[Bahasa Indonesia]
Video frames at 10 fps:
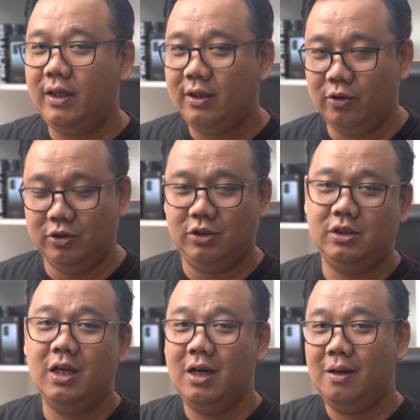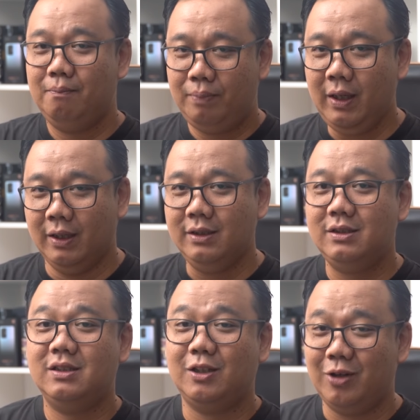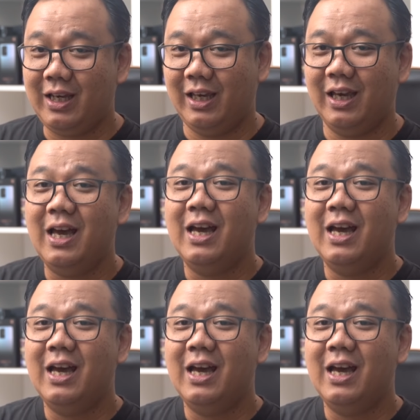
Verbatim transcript: Victus. Plus, satu lagi,